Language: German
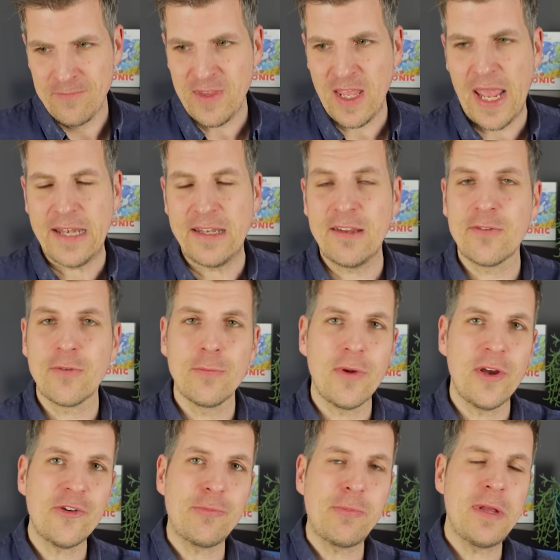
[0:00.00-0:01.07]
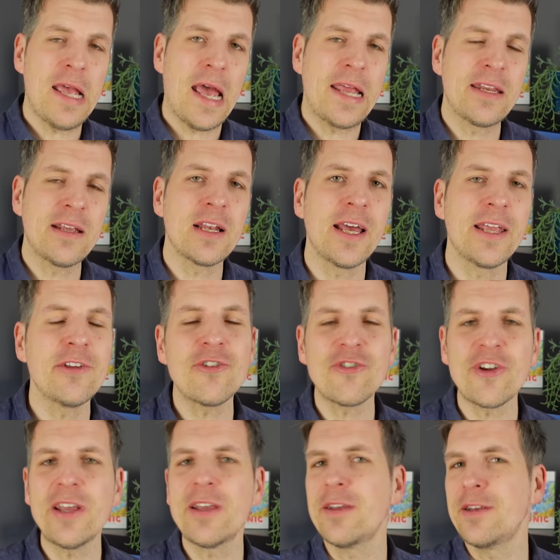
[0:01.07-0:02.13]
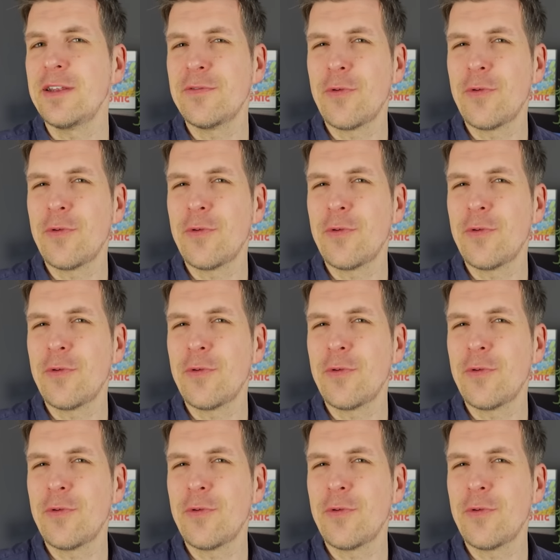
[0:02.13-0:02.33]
da hätte ich zum Beispiel eine kleine Geschenkidee